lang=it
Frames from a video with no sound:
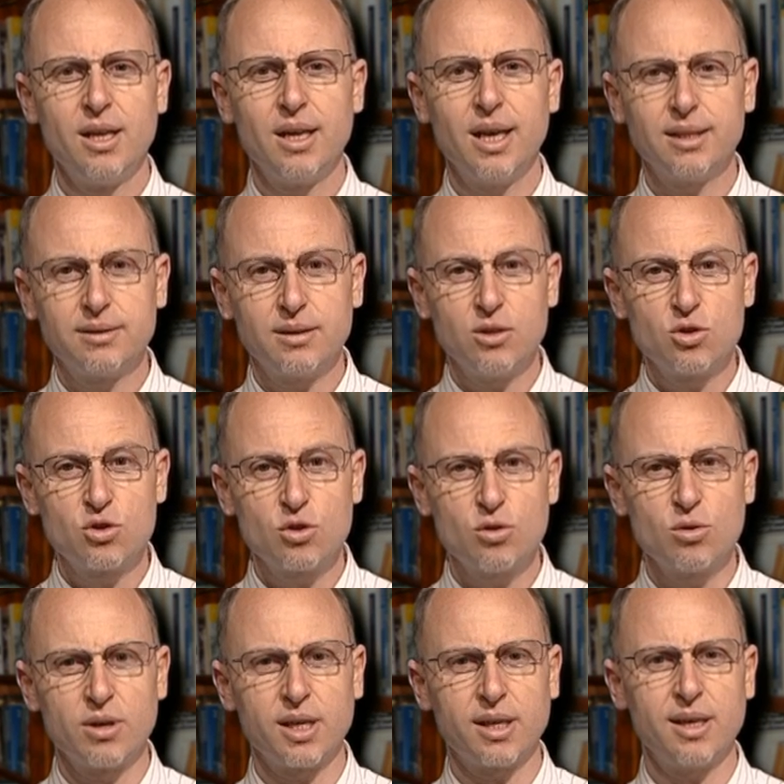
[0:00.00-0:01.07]

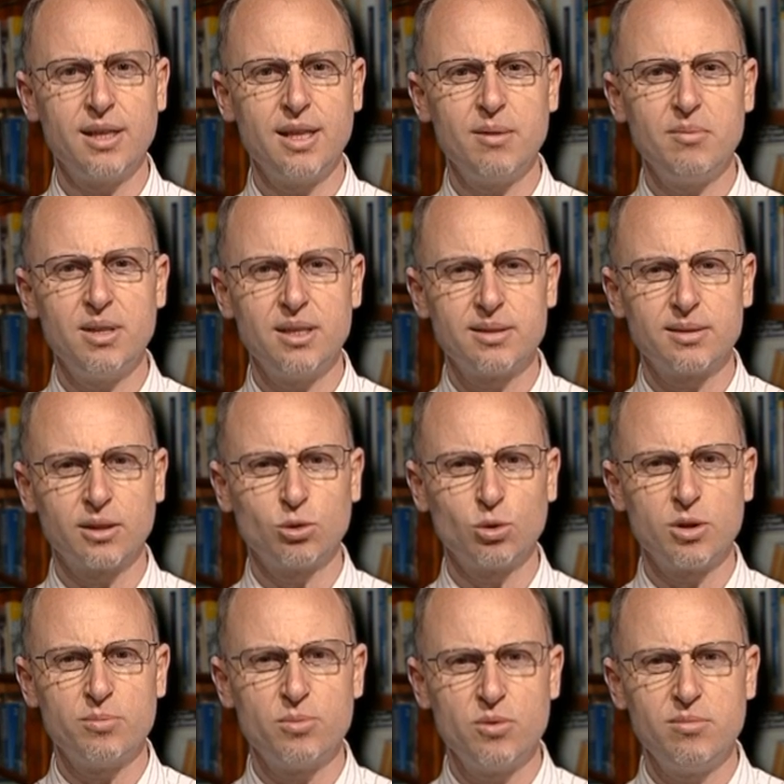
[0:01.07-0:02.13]
l'attenzione che gli
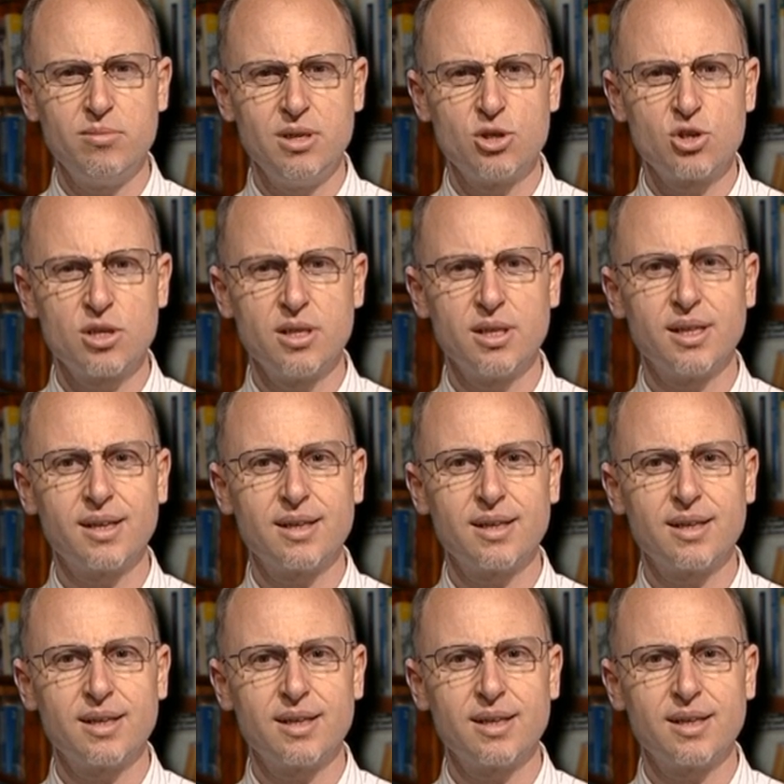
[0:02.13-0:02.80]
amministratori pubblici